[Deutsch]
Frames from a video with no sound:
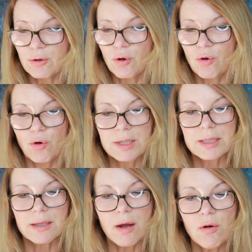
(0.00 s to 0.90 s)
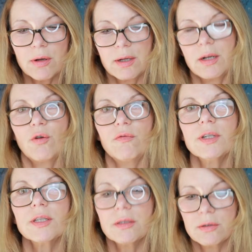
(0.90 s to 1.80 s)
Doch Call ist auch
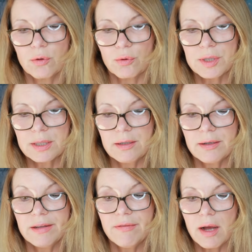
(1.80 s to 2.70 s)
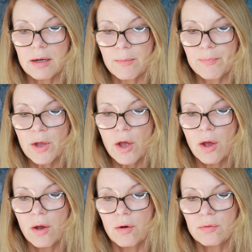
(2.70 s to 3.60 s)
Clovers größter Rivale.
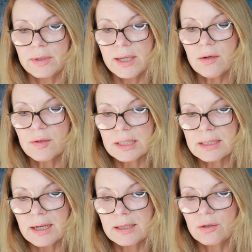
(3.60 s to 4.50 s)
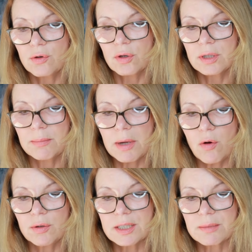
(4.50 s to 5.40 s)
Und er und seine kleine Tochter
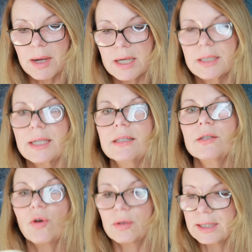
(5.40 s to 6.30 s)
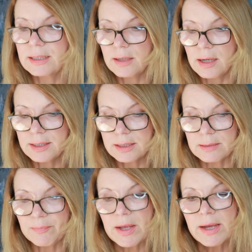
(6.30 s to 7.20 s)
brauchen das Preisgeld noch dringender als
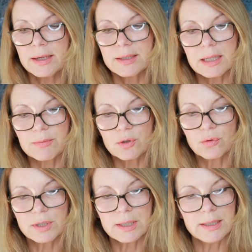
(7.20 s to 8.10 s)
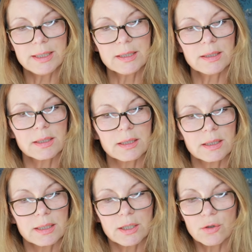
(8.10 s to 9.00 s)
sie. Das habe ich durchgelesen. Das ist ein
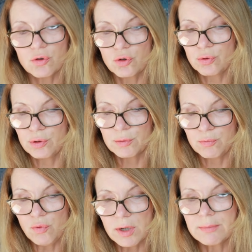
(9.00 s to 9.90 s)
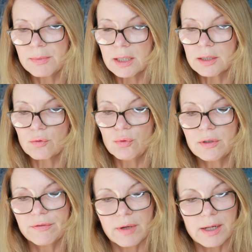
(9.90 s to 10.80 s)
sehr schönes Buch, hat mir ganz gut
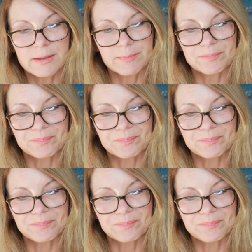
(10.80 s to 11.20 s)
gefallen